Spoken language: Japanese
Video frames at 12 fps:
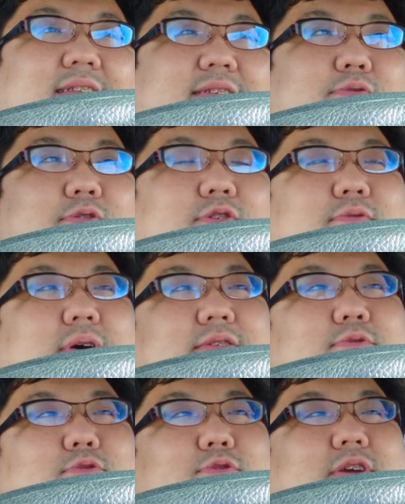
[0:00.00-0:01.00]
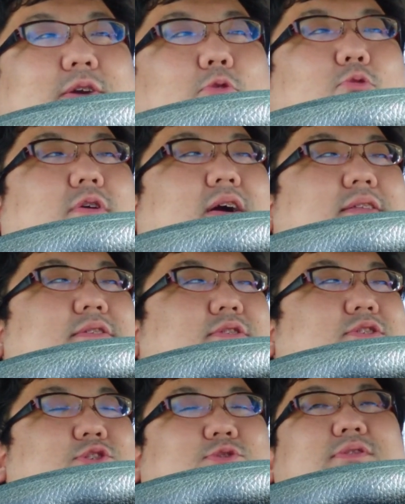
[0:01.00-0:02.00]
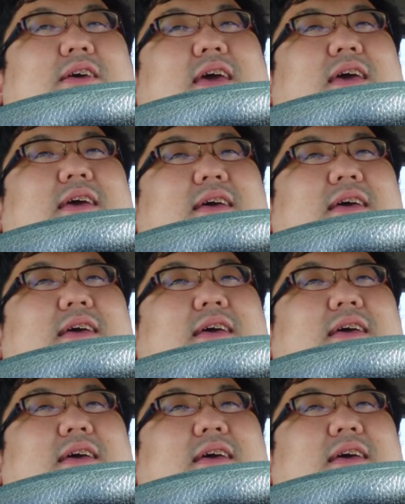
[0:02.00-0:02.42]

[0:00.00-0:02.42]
でその人はその時婚活中で